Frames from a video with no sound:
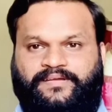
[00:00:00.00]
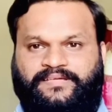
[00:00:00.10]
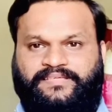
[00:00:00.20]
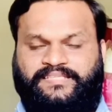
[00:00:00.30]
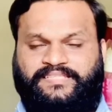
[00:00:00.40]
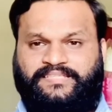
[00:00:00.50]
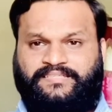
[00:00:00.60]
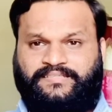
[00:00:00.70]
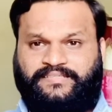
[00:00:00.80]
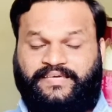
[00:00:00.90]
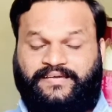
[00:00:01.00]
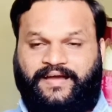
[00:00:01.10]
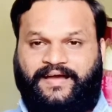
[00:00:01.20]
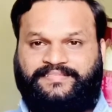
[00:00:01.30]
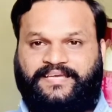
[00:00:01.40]
यदि ये
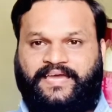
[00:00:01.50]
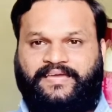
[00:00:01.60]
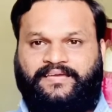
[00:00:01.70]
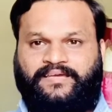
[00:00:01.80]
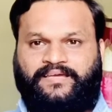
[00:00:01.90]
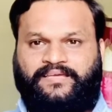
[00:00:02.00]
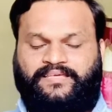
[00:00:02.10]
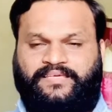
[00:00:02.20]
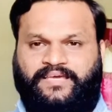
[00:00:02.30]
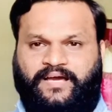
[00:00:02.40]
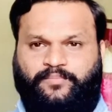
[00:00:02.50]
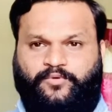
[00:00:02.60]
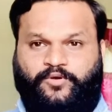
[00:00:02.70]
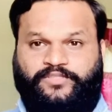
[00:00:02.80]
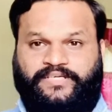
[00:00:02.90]
कहा जाए कि हम
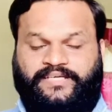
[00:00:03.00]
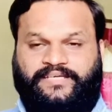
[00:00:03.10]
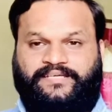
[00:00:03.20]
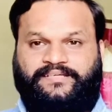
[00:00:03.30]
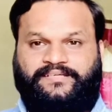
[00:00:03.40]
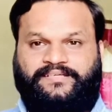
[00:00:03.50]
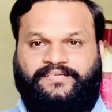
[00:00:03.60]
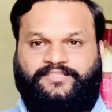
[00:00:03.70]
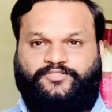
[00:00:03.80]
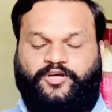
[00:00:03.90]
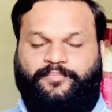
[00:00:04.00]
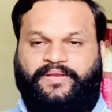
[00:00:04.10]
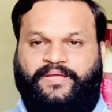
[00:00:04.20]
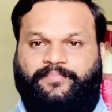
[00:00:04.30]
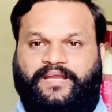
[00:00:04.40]
खुद हैं जो
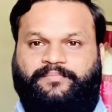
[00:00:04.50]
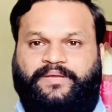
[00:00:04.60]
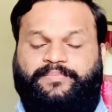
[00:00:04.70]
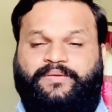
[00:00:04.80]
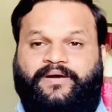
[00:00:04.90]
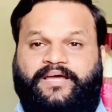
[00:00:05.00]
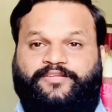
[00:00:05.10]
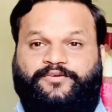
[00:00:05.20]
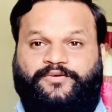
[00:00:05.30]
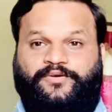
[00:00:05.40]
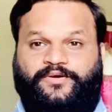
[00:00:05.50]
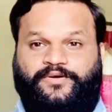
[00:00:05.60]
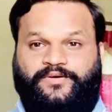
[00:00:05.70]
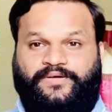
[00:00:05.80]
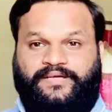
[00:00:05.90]
अपने मन में बीमारियों को
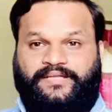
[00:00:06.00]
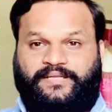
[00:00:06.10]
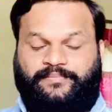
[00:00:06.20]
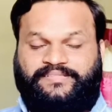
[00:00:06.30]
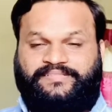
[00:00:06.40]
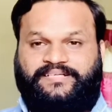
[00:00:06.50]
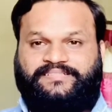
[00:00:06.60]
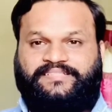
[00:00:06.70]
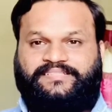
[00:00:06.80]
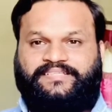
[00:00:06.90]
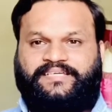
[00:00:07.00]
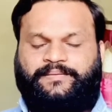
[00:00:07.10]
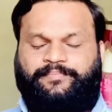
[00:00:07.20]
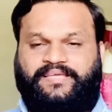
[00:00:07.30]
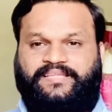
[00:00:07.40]
निमंत्रण देते हैं
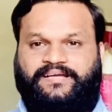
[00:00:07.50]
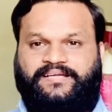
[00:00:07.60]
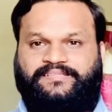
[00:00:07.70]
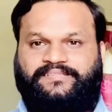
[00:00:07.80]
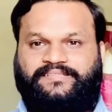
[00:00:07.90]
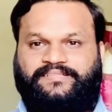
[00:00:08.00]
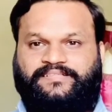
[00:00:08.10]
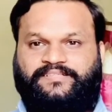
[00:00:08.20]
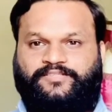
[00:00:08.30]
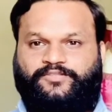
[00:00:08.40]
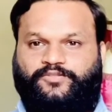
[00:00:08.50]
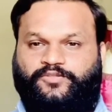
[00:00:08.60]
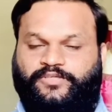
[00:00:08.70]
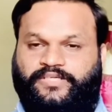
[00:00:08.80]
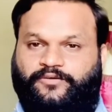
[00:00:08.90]
पैदा करते हैं
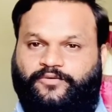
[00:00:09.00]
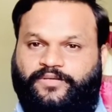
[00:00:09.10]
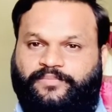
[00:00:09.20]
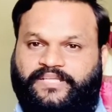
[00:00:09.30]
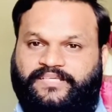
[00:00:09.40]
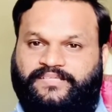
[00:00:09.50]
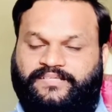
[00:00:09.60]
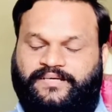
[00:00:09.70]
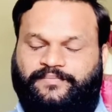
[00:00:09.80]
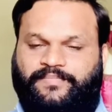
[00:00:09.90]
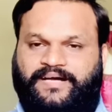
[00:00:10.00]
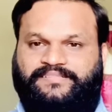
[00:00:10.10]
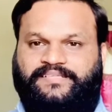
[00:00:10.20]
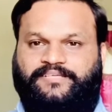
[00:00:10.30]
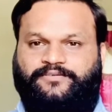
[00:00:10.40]
तो ये कोई बड़ी
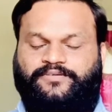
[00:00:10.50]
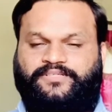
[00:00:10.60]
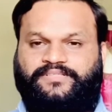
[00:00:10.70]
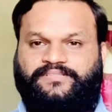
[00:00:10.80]
बात नहीं होगी